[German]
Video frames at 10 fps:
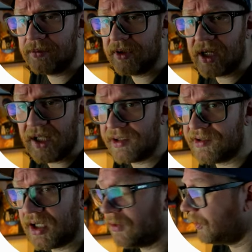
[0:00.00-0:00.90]

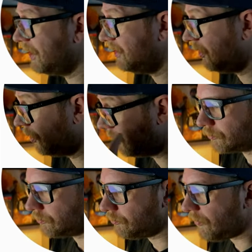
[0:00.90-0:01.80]
Ratenzahlung geht auch.
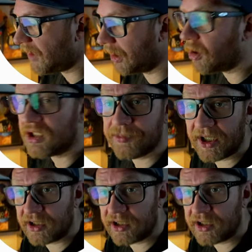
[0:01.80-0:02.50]
Ihr könnt das Bike